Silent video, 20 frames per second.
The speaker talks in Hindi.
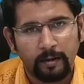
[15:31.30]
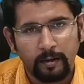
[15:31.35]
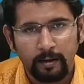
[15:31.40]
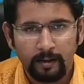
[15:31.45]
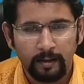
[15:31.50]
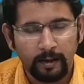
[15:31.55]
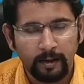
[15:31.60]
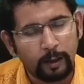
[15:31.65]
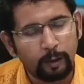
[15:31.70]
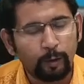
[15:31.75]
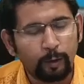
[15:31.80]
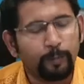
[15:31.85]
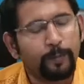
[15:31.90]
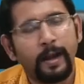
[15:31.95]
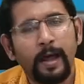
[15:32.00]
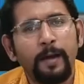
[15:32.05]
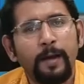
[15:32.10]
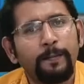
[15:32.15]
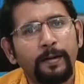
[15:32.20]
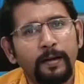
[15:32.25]
यही तो
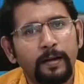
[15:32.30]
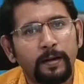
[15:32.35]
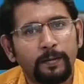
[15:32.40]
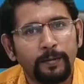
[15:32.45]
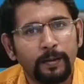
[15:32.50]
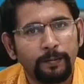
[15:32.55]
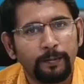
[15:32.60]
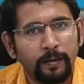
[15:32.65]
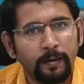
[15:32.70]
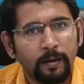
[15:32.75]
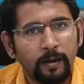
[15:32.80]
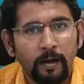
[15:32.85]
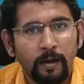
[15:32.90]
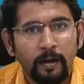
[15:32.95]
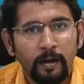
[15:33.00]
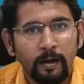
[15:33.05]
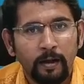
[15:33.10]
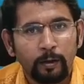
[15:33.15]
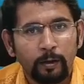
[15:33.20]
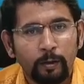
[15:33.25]
पढ़ा है मैंने अभी
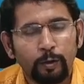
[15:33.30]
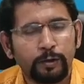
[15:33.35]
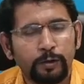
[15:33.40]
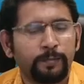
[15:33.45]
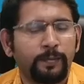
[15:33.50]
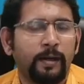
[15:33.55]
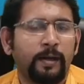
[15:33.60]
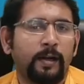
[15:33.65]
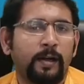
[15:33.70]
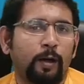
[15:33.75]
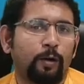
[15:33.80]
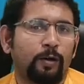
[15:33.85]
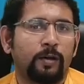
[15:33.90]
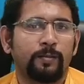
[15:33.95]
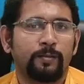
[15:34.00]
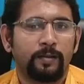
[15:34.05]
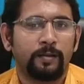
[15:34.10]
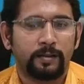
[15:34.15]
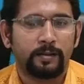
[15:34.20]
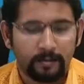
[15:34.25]
तो उसमें एक डाउट है
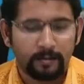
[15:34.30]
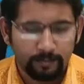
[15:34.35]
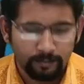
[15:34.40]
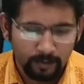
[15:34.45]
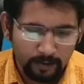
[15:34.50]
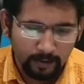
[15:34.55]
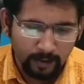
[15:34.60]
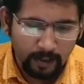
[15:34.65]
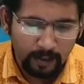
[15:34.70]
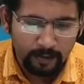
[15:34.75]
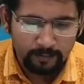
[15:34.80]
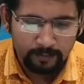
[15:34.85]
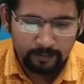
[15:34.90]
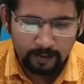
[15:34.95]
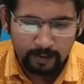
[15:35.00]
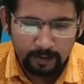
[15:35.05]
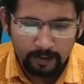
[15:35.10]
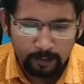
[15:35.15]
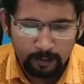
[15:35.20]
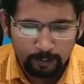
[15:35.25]
बोले सर बोले क्या
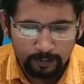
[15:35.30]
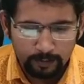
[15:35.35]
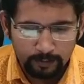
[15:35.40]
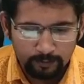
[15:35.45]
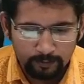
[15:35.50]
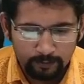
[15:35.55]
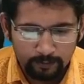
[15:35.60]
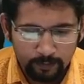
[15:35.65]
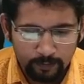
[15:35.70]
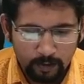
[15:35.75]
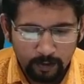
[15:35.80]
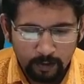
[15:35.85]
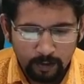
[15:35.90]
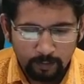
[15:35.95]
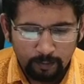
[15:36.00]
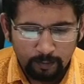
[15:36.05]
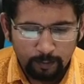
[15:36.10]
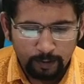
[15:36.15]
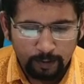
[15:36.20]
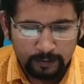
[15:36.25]
क्या डाउट है
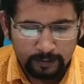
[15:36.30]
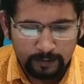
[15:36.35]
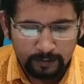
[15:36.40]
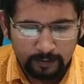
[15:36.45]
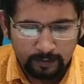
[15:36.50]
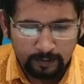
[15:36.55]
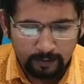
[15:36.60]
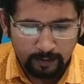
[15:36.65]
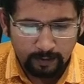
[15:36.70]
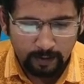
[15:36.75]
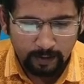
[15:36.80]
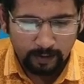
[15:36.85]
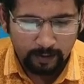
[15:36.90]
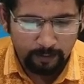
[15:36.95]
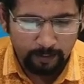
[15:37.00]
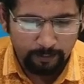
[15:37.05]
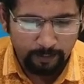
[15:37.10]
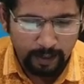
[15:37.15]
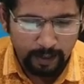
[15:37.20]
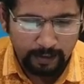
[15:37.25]
बोले सर
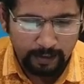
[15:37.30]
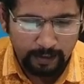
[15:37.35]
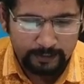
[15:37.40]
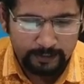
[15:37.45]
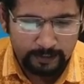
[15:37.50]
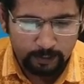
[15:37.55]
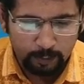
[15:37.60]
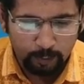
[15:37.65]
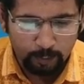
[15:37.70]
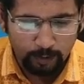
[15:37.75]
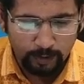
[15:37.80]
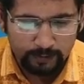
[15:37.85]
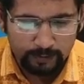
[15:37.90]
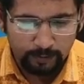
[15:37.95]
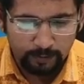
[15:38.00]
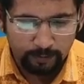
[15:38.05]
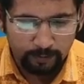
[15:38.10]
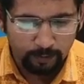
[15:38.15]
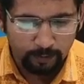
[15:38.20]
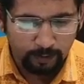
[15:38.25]
अगर मैं आई सी टू
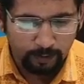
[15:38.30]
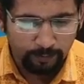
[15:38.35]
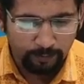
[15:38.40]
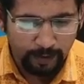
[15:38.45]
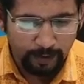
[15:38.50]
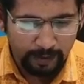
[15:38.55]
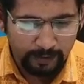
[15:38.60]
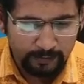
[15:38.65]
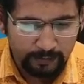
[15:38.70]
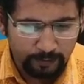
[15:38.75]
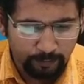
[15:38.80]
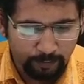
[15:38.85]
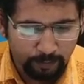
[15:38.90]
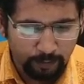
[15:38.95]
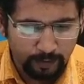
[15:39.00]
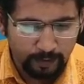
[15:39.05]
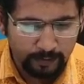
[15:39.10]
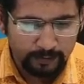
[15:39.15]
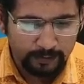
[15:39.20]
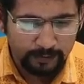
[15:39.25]
ऐसा बनाऊंगा मैं आई सी वन
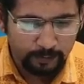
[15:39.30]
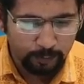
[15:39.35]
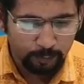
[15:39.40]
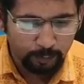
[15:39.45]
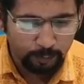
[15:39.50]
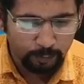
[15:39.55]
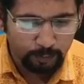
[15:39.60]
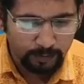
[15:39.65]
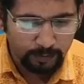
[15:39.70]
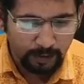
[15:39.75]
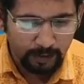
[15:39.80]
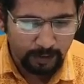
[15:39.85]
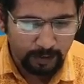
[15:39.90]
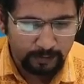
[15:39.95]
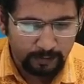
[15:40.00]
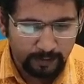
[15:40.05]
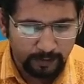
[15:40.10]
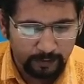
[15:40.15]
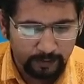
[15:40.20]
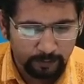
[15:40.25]
और आई सी टू कुछ अलग
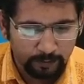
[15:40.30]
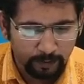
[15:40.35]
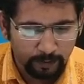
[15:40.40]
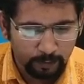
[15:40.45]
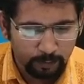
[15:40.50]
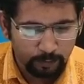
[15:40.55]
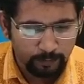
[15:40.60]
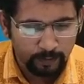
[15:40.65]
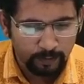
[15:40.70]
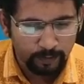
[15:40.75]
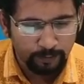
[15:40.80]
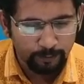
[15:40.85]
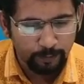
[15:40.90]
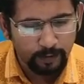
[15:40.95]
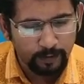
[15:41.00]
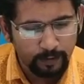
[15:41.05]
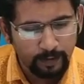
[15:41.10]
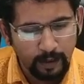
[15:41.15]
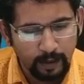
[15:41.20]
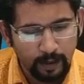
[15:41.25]
तरीके से बनाता हूँ मैंने
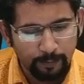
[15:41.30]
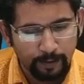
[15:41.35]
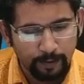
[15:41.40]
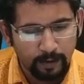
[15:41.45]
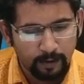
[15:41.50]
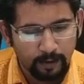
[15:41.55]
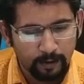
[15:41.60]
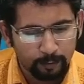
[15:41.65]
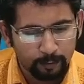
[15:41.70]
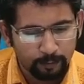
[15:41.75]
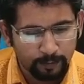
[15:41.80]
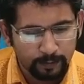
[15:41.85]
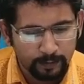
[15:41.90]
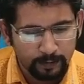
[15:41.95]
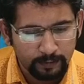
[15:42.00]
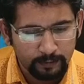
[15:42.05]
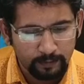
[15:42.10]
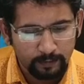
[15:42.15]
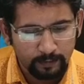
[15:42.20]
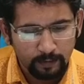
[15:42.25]
बोला क्या बना रहे तू
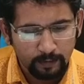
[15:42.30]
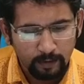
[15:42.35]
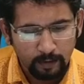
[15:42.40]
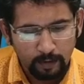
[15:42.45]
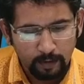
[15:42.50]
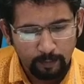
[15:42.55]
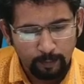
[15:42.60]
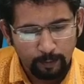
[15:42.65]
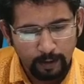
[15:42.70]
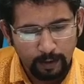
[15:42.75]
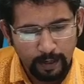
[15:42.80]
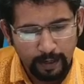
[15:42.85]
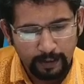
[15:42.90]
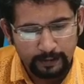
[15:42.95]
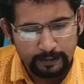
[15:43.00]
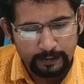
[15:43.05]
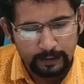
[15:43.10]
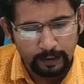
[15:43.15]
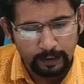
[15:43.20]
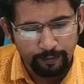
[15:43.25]
बता बोले
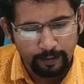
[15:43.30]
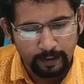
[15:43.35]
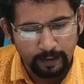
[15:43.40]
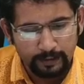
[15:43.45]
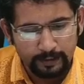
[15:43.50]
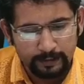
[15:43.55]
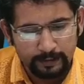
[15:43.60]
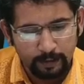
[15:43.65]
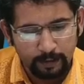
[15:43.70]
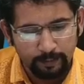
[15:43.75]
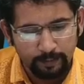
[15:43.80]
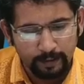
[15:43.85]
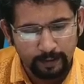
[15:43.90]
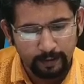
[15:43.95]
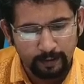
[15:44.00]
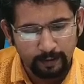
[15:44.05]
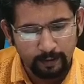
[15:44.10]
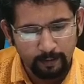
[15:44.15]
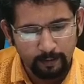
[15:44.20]
आई सी वन ऐसा बनेगा